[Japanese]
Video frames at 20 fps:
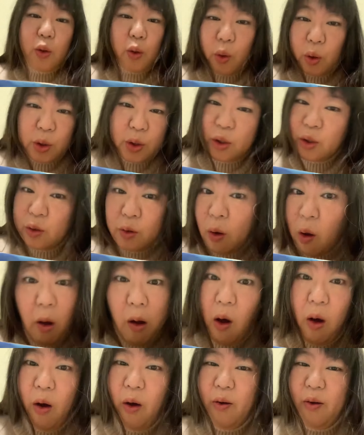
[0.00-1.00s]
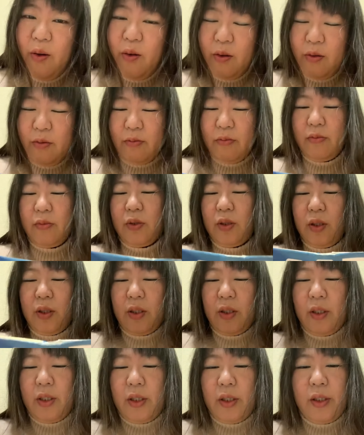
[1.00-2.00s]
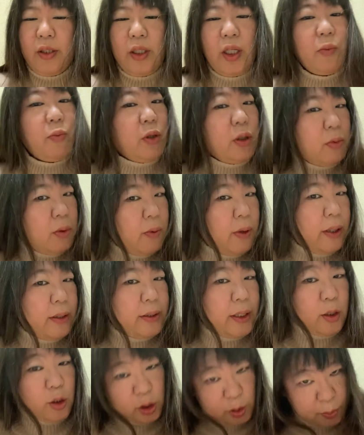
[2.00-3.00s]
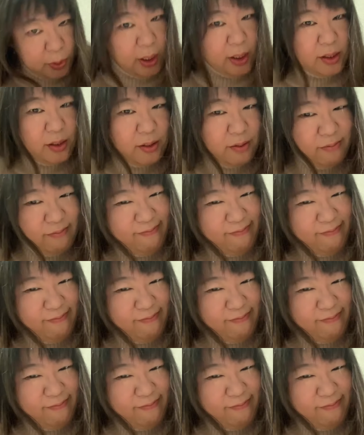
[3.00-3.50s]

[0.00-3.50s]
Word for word: 越すのでも今は楽しみです。